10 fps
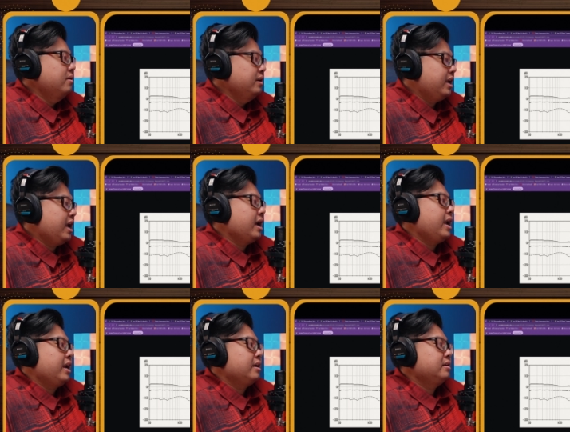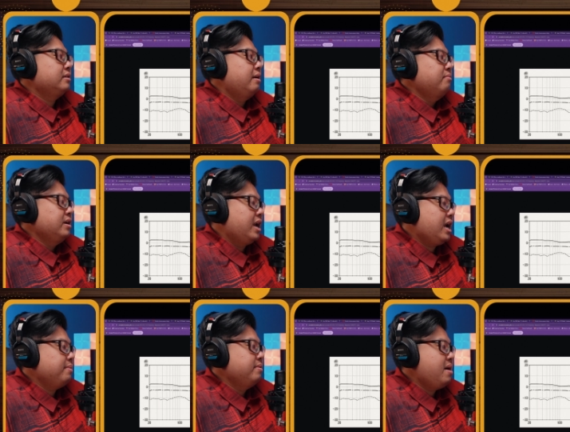10.000 hạt cho
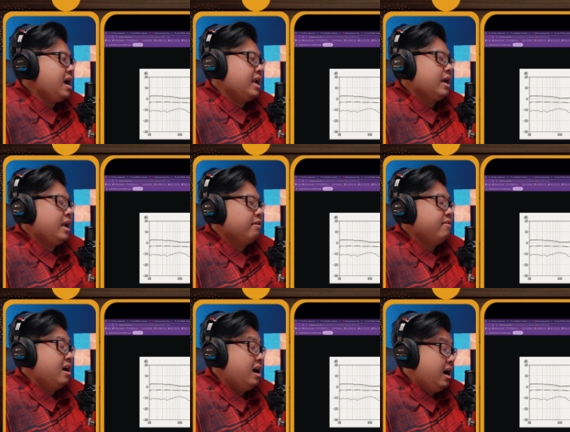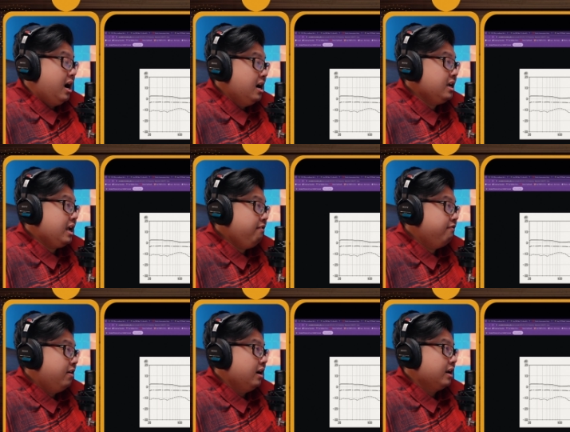12 13.000 hạt ở
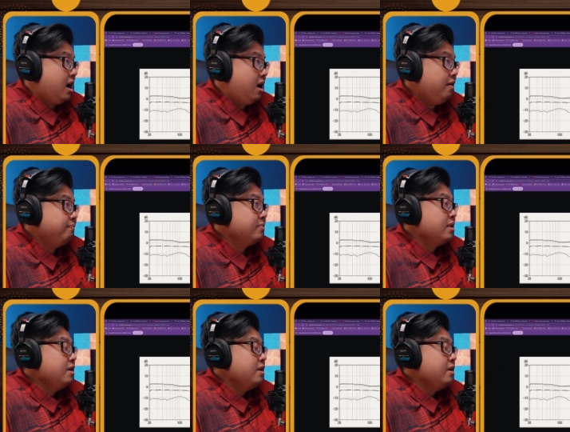cái phần đó